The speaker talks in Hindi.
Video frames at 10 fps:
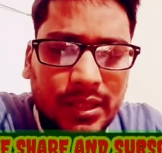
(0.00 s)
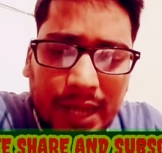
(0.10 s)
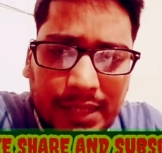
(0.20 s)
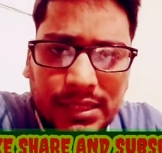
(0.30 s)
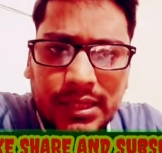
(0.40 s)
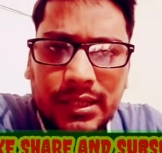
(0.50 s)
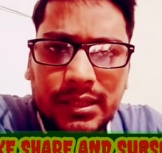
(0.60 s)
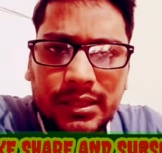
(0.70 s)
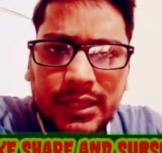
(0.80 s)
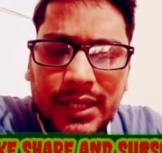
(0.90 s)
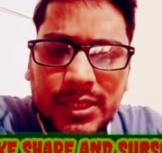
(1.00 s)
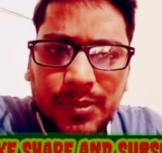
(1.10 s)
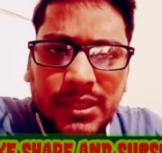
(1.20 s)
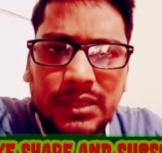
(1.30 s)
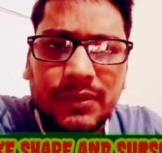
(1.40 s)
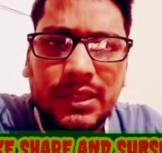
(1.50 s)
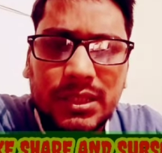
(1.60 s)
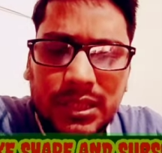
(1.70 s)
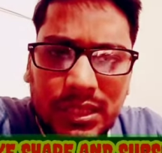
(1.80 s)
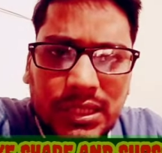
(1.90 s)
खास करके यहाँ स्पेसिफिक
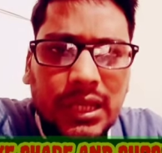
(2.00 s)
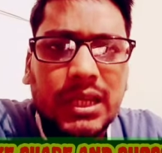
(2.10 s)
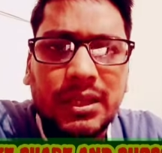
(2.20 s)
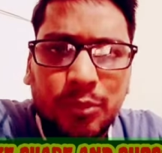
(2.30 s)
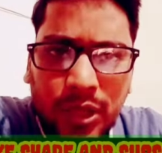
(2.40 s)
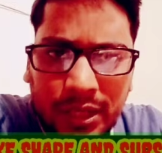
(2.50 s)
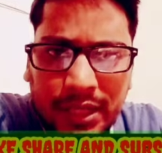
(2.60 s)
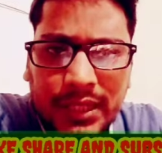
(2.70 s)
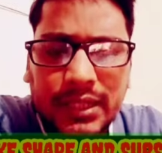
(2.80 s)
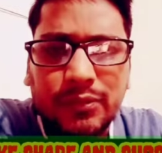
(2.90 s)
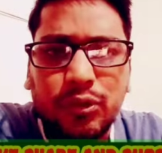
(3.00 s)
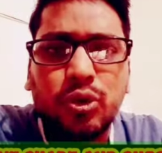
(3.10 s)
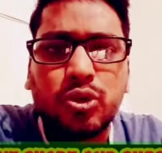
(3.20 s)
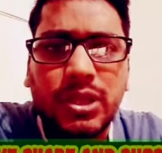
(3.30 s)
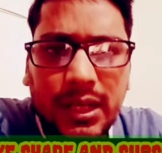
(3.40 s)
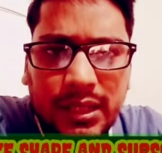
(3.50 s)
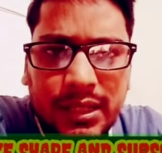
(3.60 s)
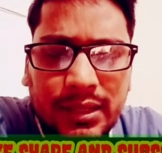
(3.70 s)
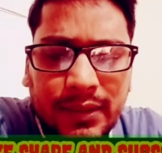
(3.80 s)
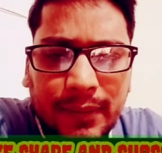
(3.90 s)
सीजियल के लिए बोला गया था कि वो घोषणा
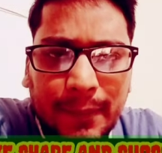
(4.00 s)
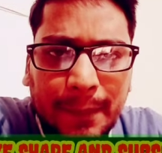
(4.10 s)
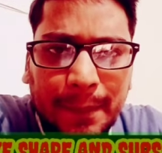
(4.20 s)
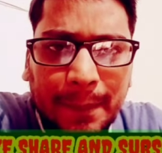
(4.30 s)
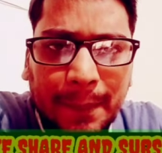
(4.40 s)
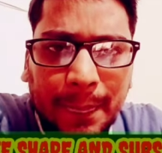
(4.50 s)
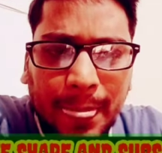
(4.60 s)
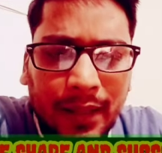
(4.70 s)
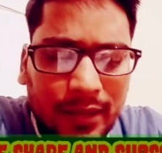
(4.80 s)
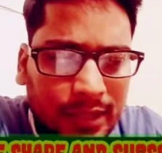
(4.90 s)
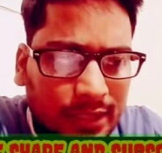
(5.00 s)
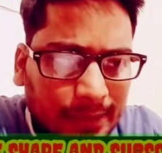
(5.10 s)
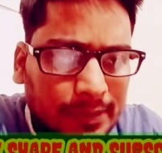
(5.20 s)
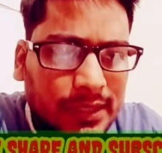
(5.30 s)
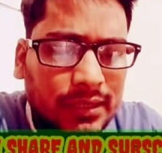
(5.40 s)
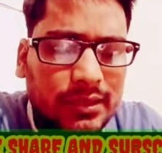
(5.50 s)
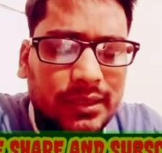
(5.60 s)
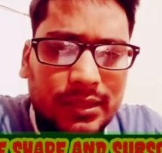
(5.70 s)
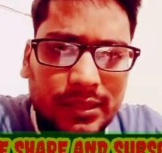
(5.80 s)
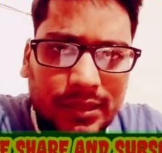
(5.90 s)
करेंगे लेकिन अब तक
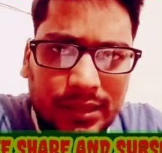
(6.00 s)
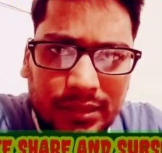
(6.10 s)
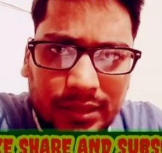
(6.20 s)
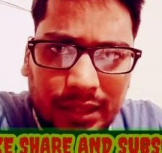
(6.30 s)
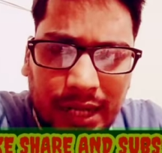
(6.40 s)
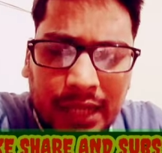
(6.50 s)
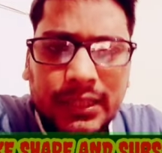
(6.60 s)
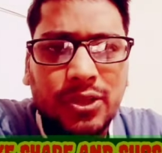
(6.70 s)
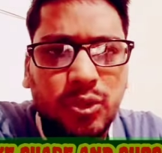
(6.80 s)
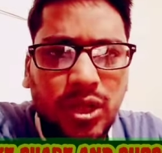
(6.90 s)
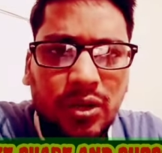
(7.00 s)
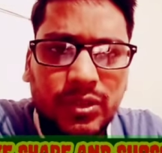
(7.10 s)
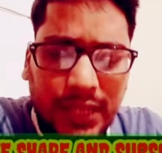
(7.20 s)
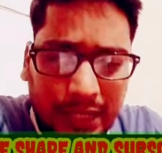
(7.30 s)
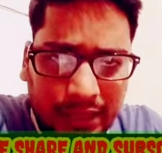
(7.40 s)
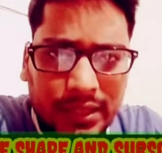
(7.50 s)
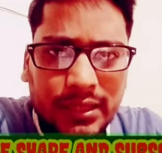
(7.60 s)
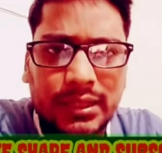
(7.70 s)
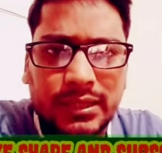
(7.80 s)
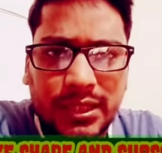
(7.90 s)
आधा चुनाव
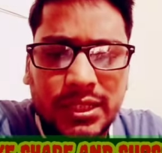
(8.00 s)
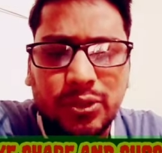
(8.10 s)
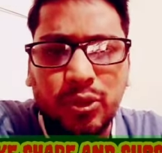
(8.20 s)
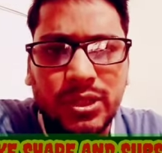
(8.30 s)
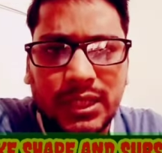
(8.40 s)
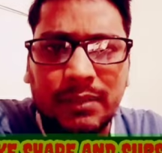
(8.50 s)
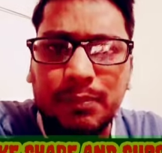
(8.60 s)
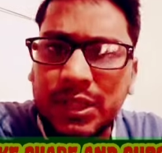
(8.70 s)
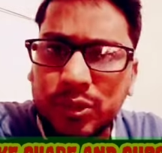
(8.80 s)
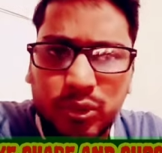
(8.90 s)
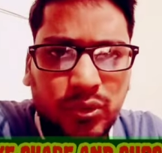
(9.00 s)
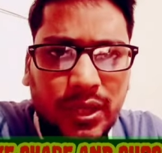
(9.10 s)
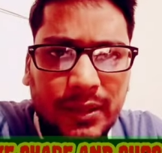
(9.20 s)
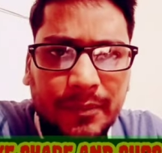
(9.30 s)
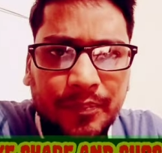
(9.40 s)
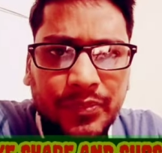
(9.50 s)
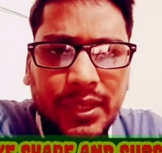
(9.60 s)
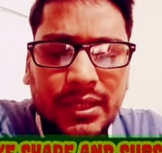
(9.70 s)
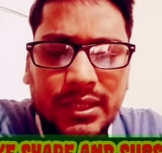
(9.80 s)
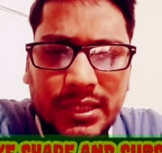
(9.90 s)
झारखंड के दृष्टिकोण से कंप्लीट हो चुका है
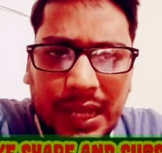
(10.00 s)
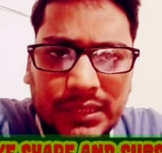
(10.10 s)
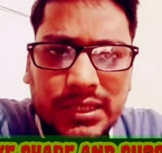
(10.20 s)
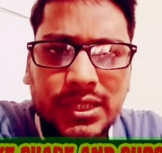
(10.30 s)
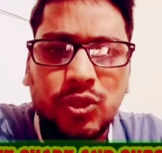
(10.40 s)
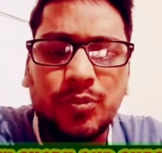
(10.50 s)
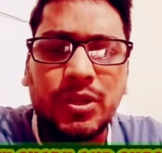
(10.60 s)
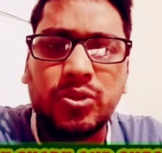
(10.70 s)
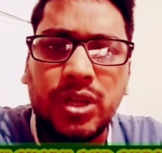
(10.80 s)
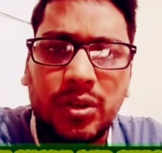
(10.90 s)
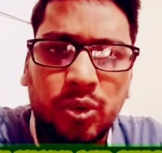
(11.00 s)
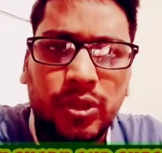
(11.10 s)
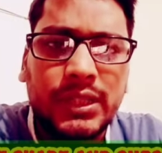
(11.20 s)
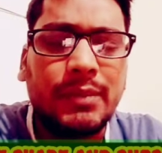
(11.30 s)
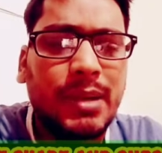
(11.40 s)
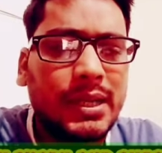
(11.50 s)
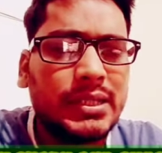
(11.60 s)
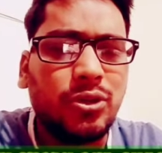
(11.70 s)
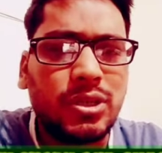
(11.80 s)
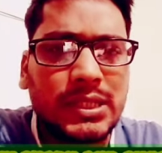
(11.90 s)
सात सीटों पर चुनाव हो गया है
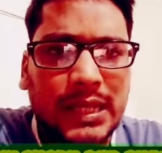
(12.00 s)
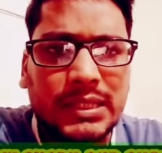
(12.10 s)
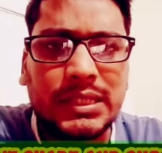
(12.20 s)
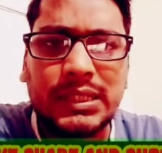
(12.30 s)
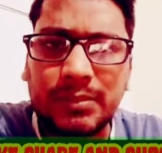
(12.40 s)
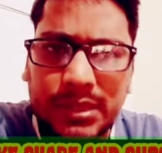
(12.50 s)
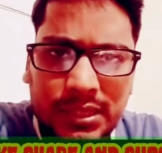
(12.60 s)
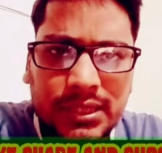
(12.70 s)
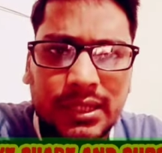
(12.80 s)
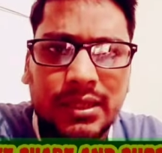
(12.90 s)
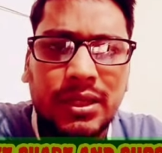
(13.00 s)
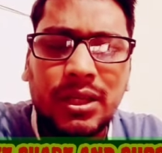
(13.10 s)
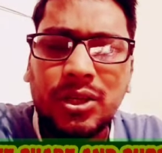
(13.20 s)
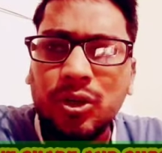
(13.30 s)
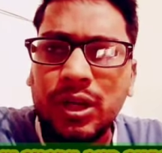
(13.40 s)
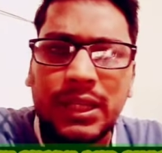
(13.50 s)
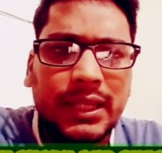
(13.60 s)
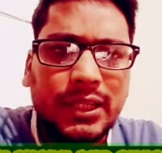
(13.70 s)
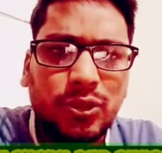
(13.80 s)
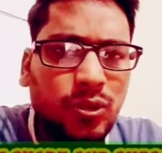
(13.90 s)
बाकी और सात सीटें बची हैं और ले
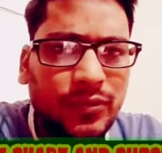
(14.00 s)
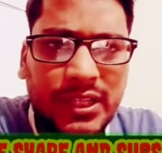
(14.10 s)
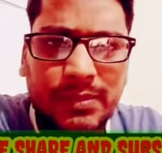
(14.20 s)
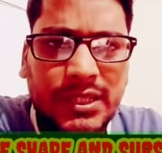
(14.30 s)
देखे दो फेज़